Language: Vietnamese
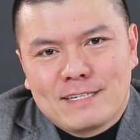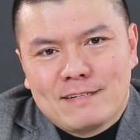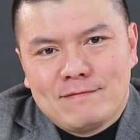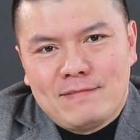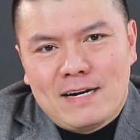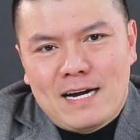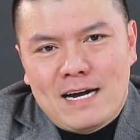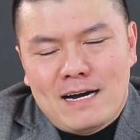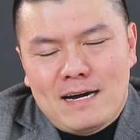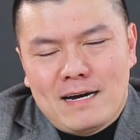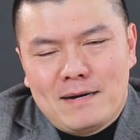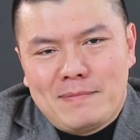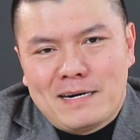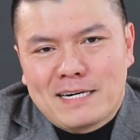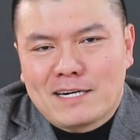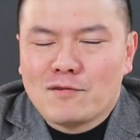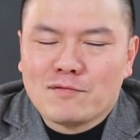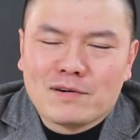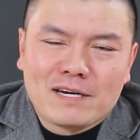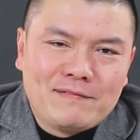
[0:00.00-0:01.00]
Và
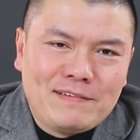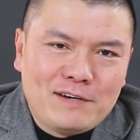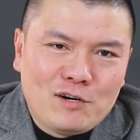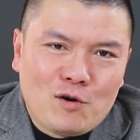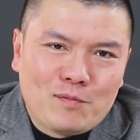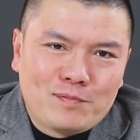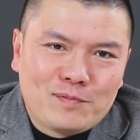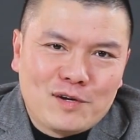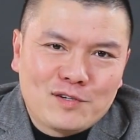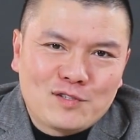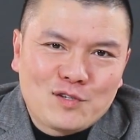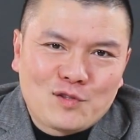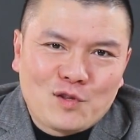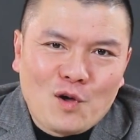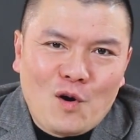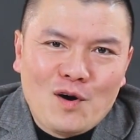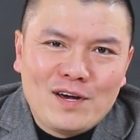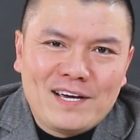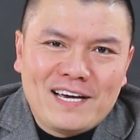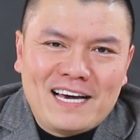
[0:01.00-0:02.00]
bạn không cần phải nộp nó cho
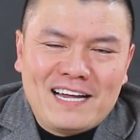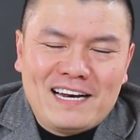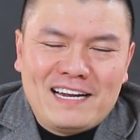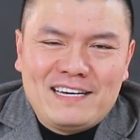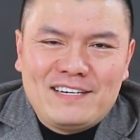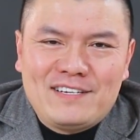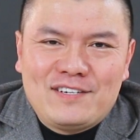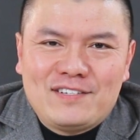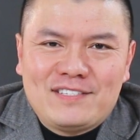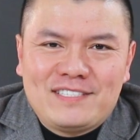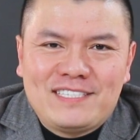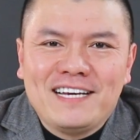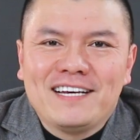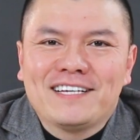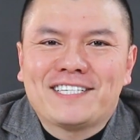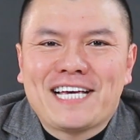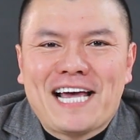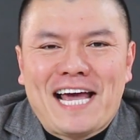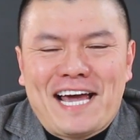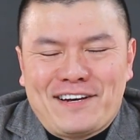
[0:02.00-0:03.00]
tôi hay là chia
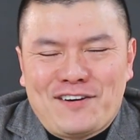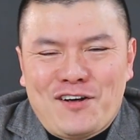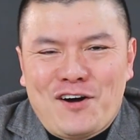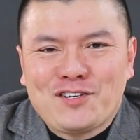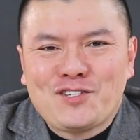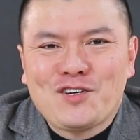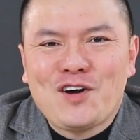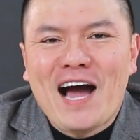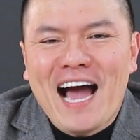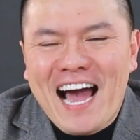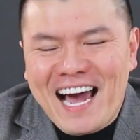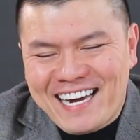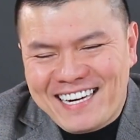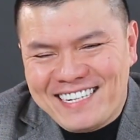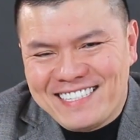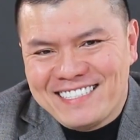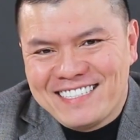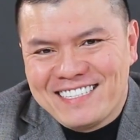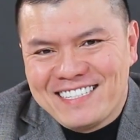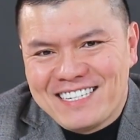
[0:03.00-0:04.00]
sẻ nó cho ai.
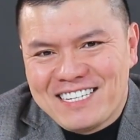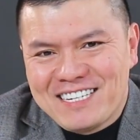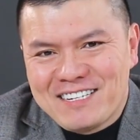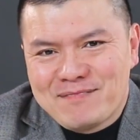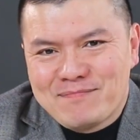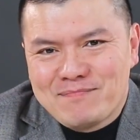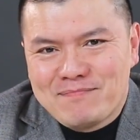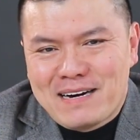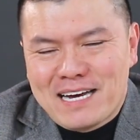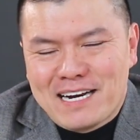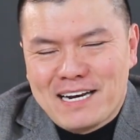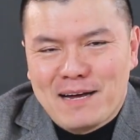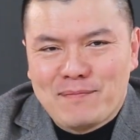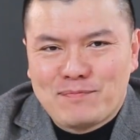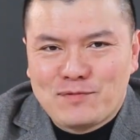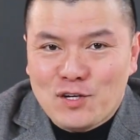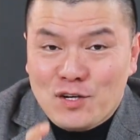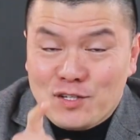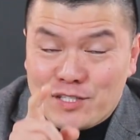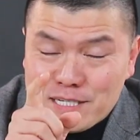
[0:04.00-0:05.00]
Bạn
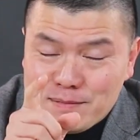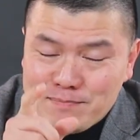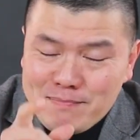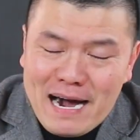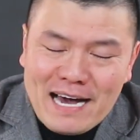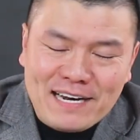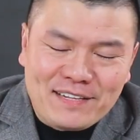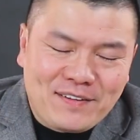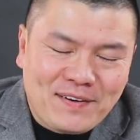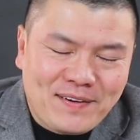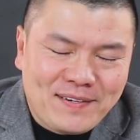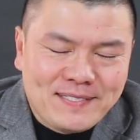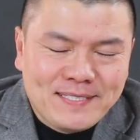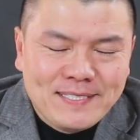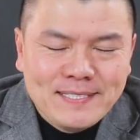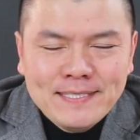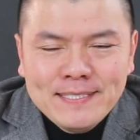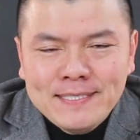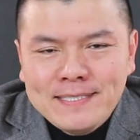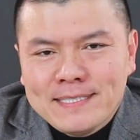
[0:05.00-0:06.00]
lập cho chính bạn thôi.
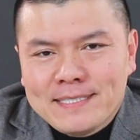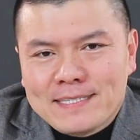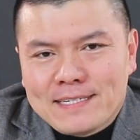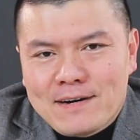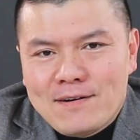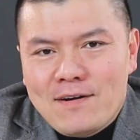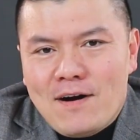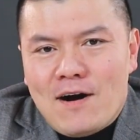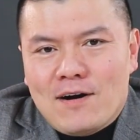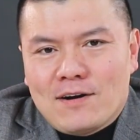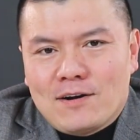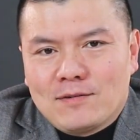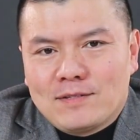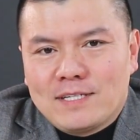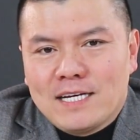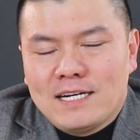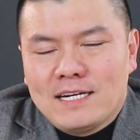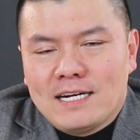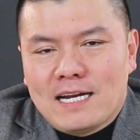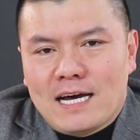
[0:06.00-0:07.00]
Câu hỏi đầu
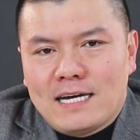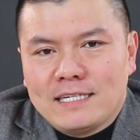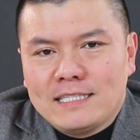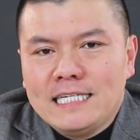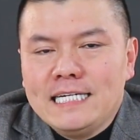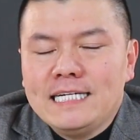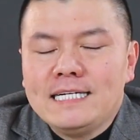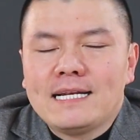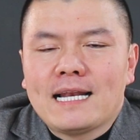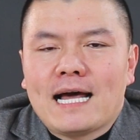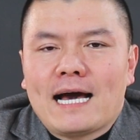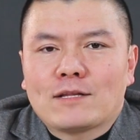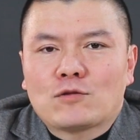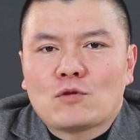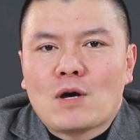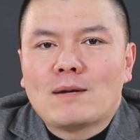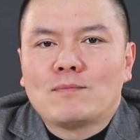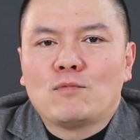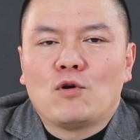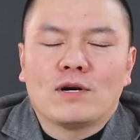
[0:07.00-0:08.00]
tiên là nhìn lại
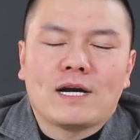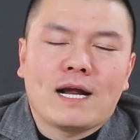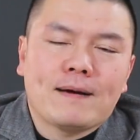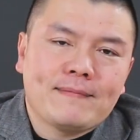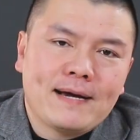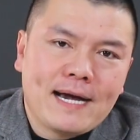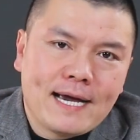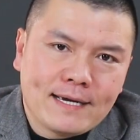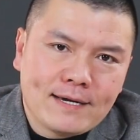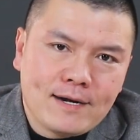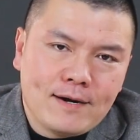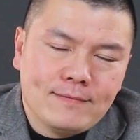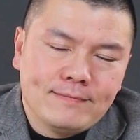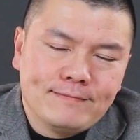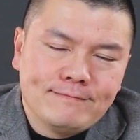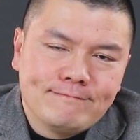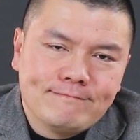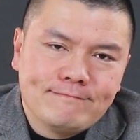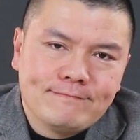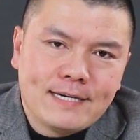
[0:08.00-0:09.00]
toàn bộ năm
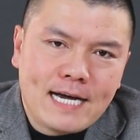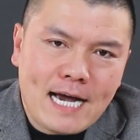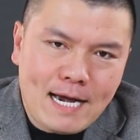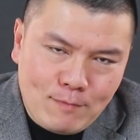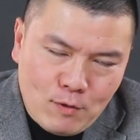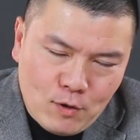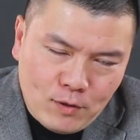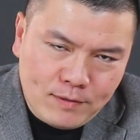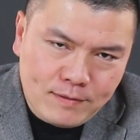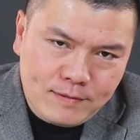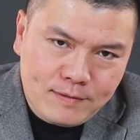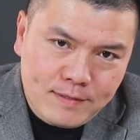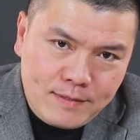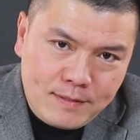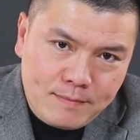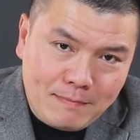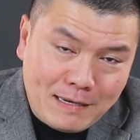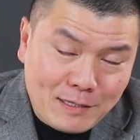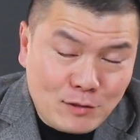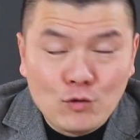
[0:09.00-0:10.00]
2021,
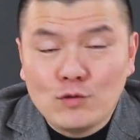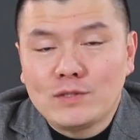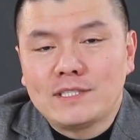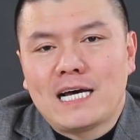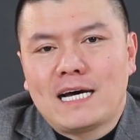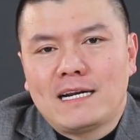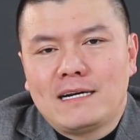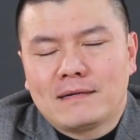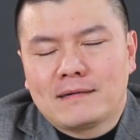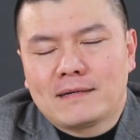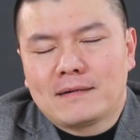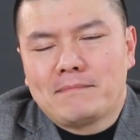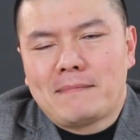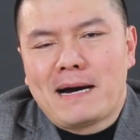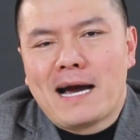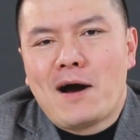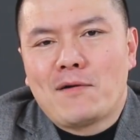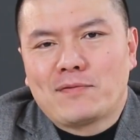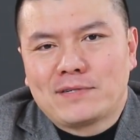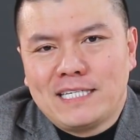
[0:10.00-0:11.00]
bạn rút ra được
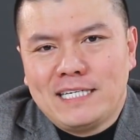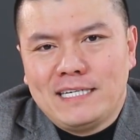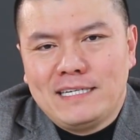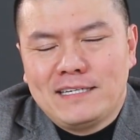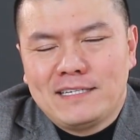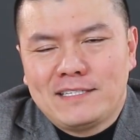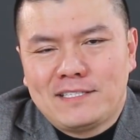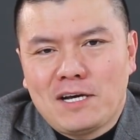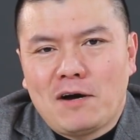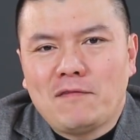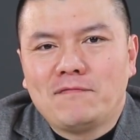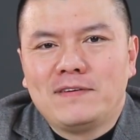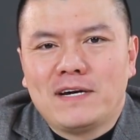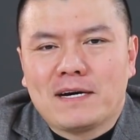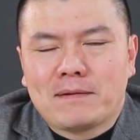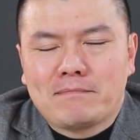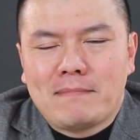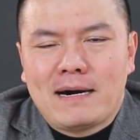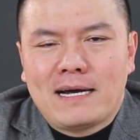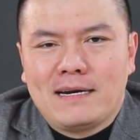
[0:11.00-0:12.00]
bài học gì trong
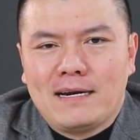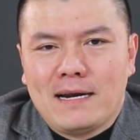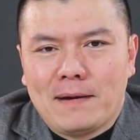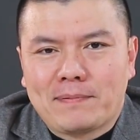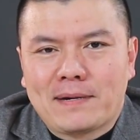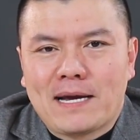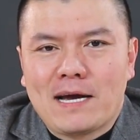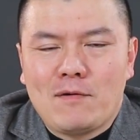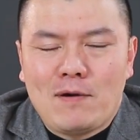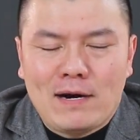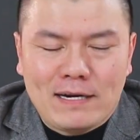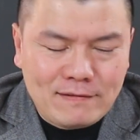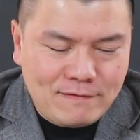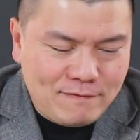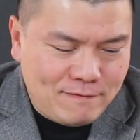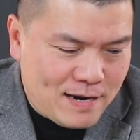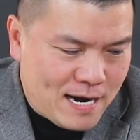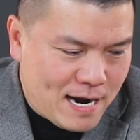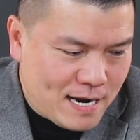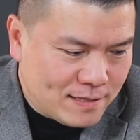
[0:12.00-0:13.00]
việc bạn lập kế hoạch
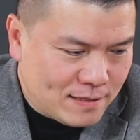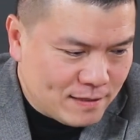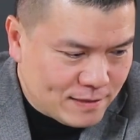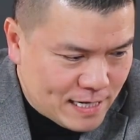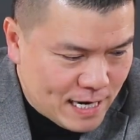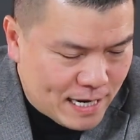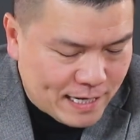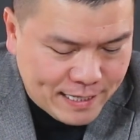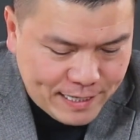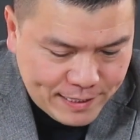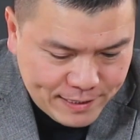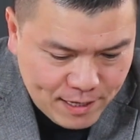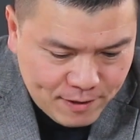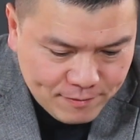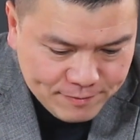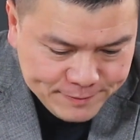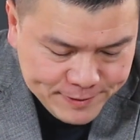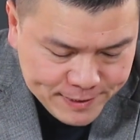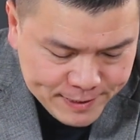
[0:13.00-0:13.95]
và thực hiện hành động?